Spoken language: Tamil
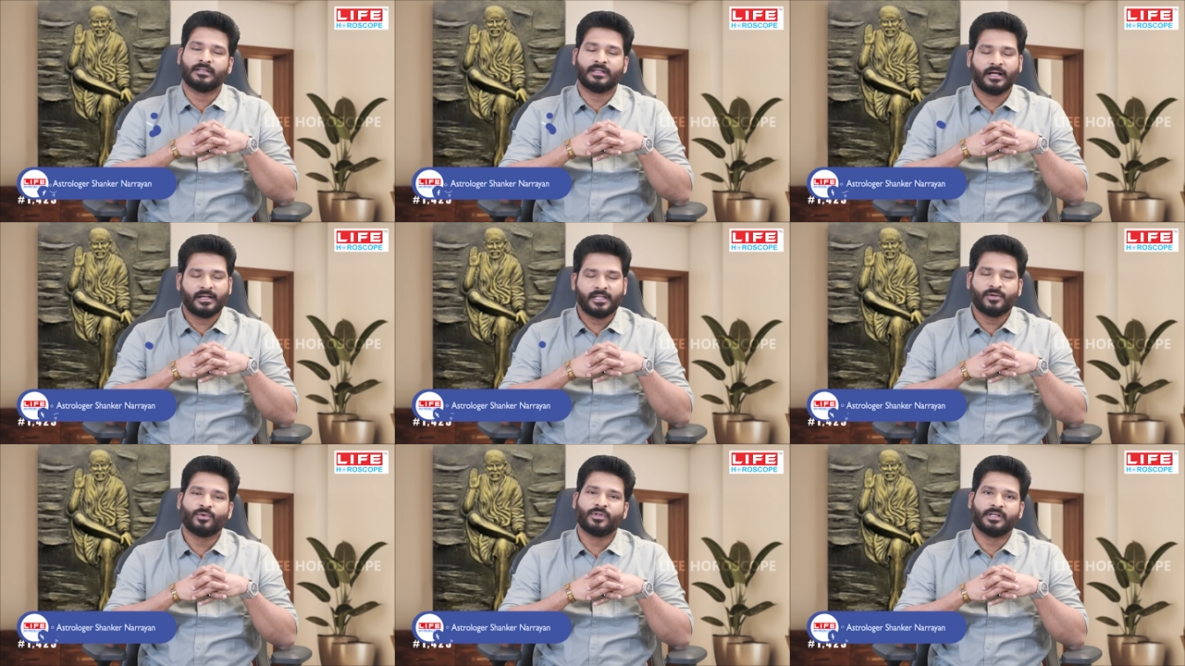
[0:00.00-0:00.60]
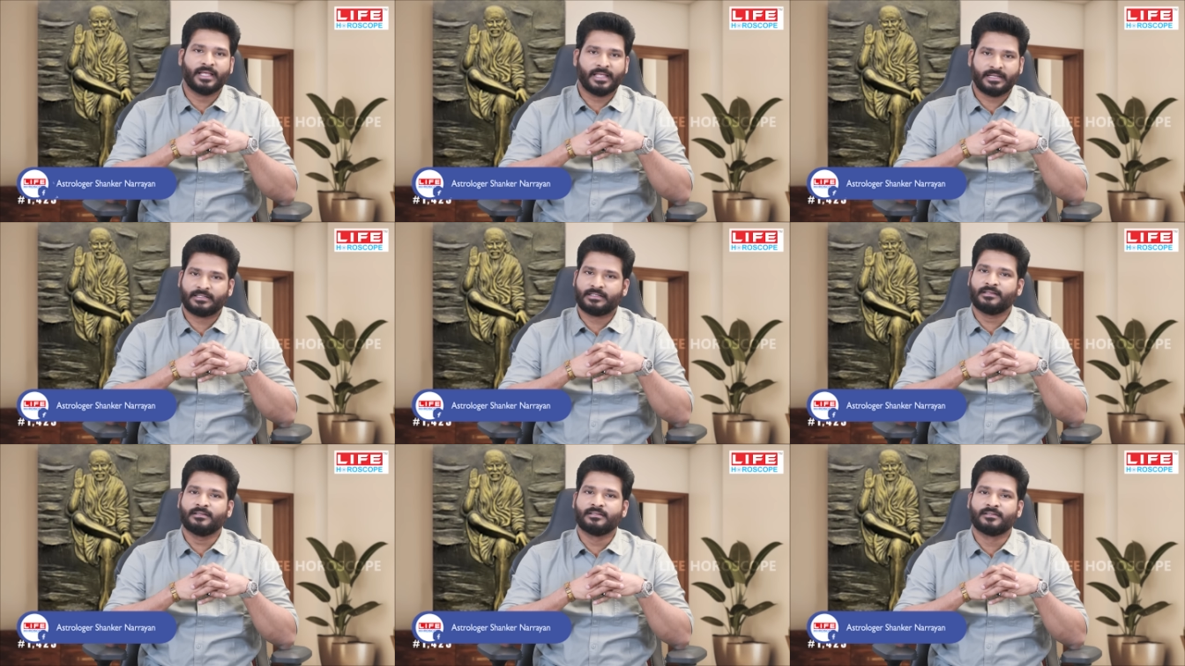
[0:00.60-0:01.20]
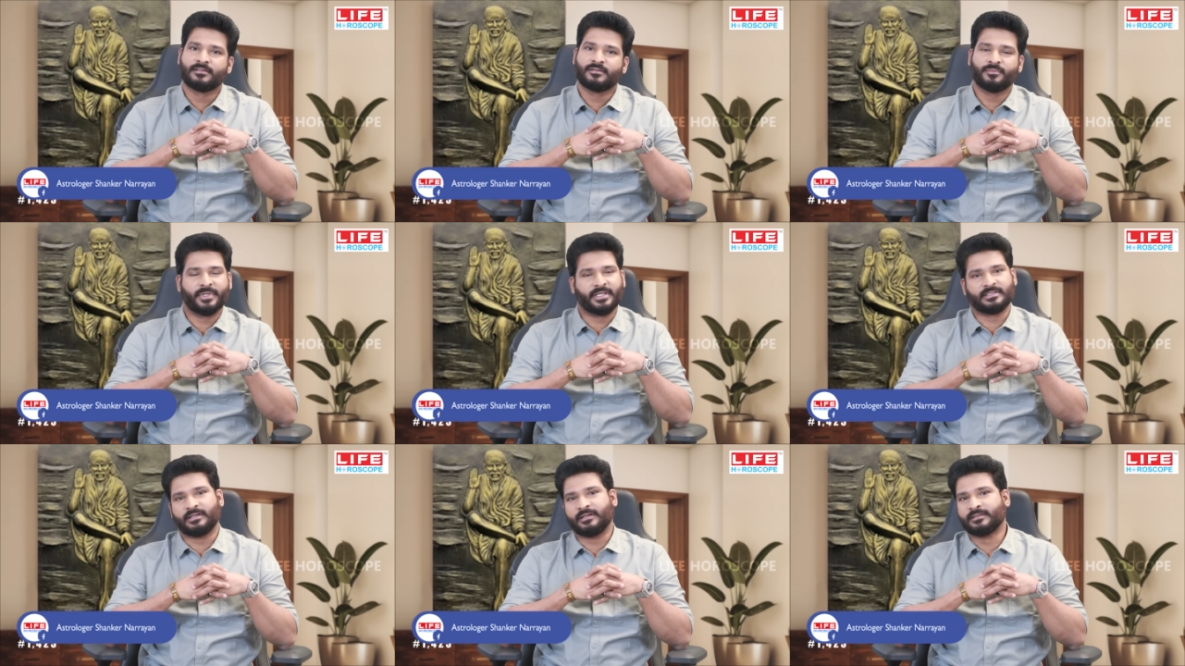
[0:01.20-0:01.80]
நானே உங்களுக்கு டைரெக்டாக
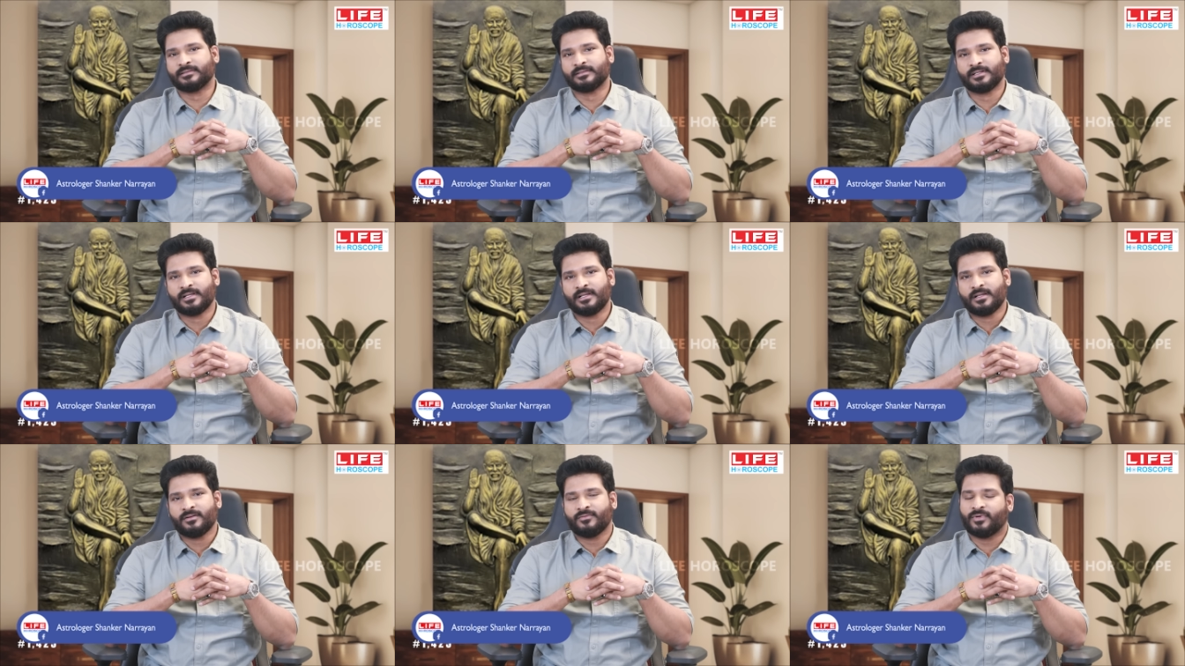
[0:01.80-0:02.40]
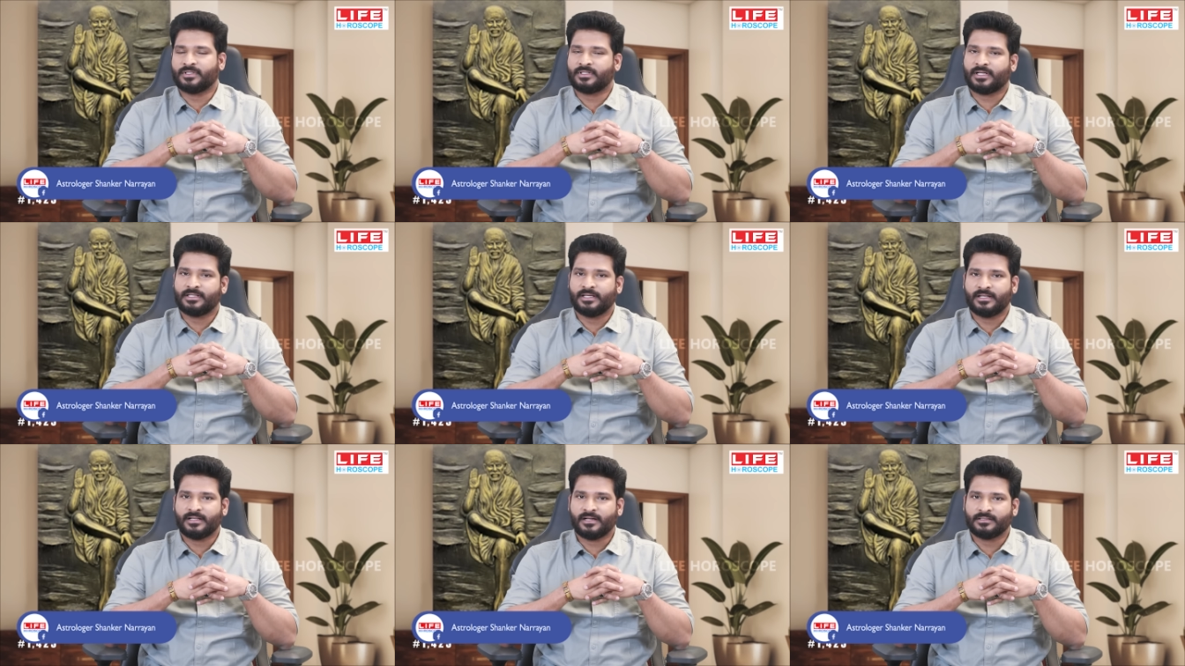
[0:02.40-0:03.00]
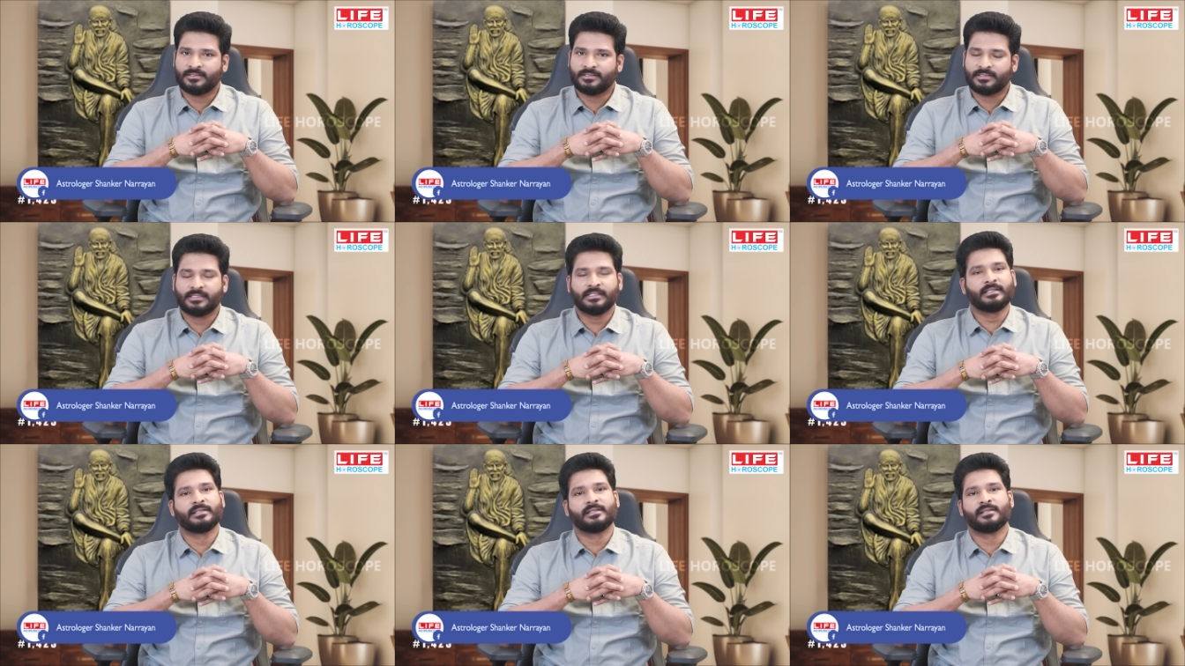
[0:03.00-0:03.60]
பேசுகிறேன் ஃபர்தராக அது என்ன
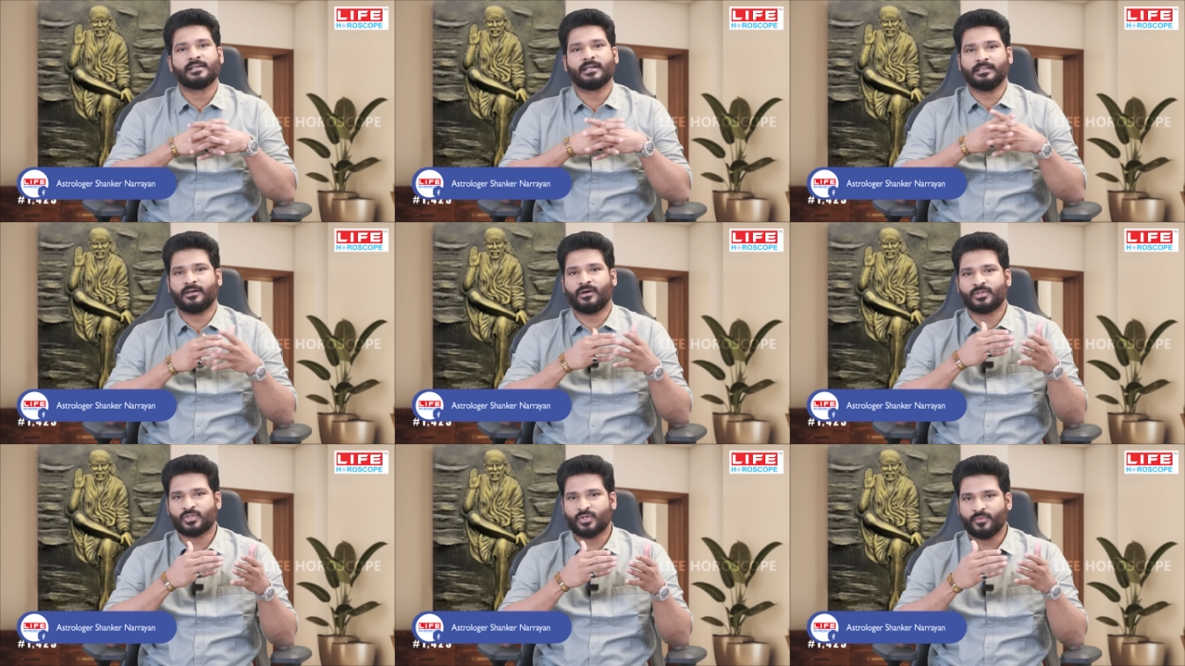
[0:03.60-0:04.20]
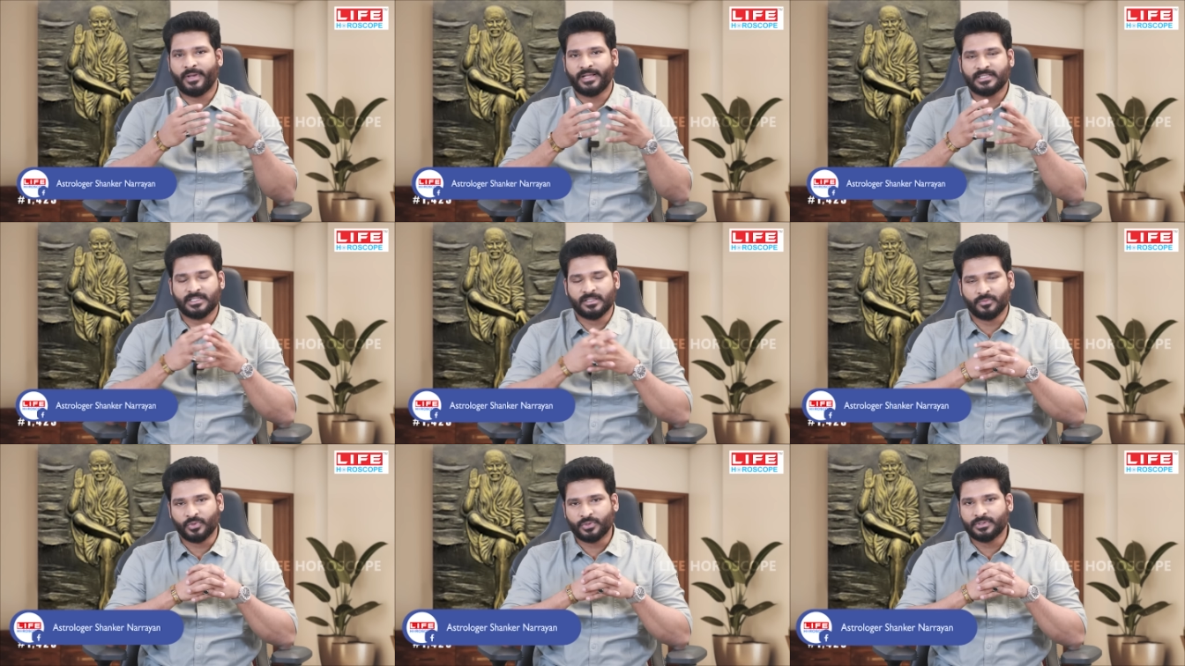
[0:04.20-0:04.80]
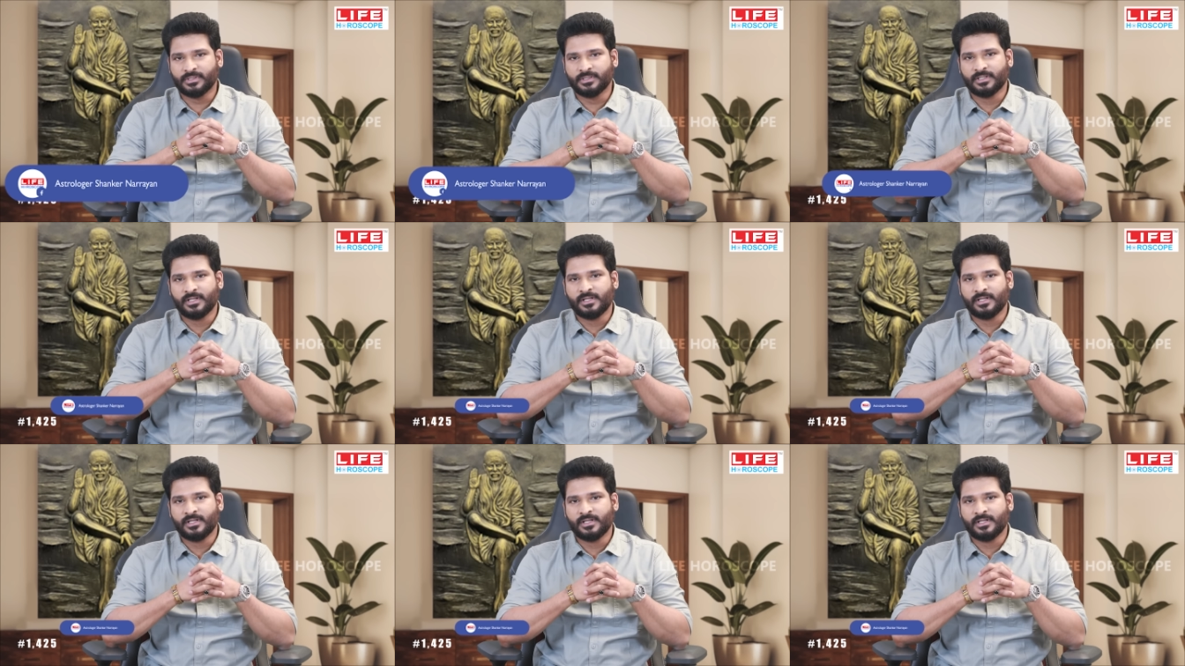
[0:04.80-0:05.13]
ஆகுதுன்றத அந்த ஹாரோஸ்கோப் மேட்சிங்கை பொறுத்து